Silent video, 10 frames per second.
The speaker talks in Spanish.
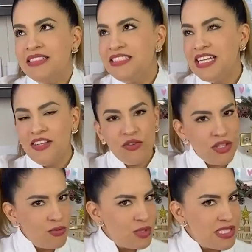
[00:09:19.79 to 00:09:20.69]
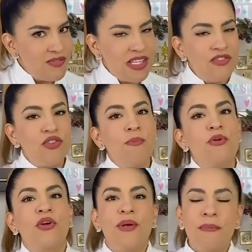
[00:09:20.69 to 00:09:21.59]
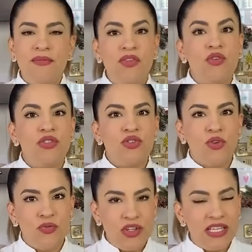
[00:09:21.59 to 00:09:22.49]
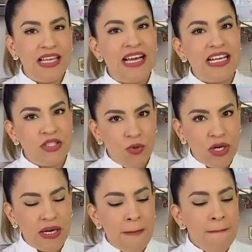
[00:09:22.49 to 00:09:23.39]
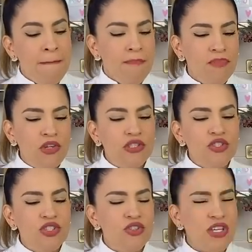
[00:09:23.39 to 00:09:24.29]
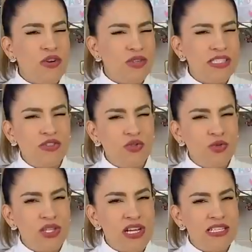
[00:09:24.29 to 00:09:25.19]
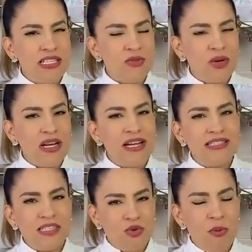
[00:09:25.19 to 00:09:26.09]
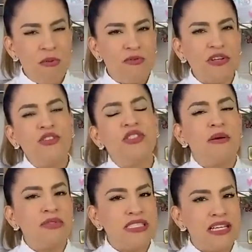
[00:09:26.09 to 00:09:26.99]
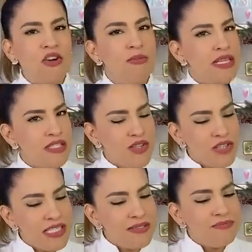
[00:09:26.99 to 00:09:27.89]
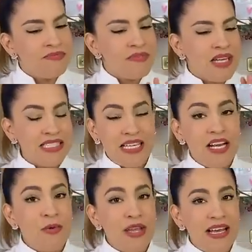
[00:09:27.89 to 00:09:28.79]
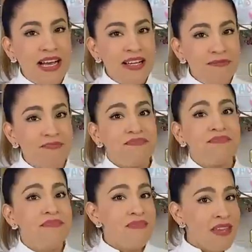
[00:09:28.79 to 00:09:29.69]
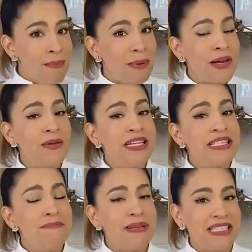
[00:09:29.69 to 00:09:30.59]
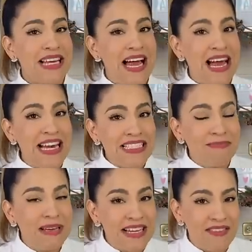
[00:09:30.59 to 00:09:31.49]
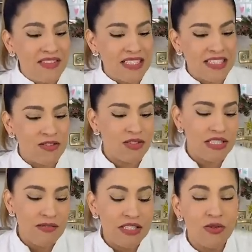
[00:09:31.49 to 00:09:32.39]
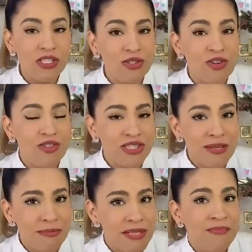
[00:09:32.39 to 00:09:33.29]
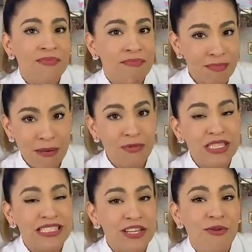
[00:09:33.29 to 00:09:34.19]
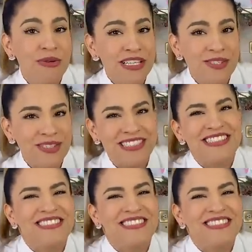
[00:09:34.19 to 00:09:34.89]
ya no la endulcen tanto porque obviamente todo eso contiene azúcar. Entonces yo siento que con estas dos cucharadas de azúcar glass estuvo perfecto si vamos a hacer combinaciones. Hasta aquí le voy a dejar para ahora sí pasar a las variantes, chicos. Ya visto esto y los tips, Vamos a hacer combinaciones.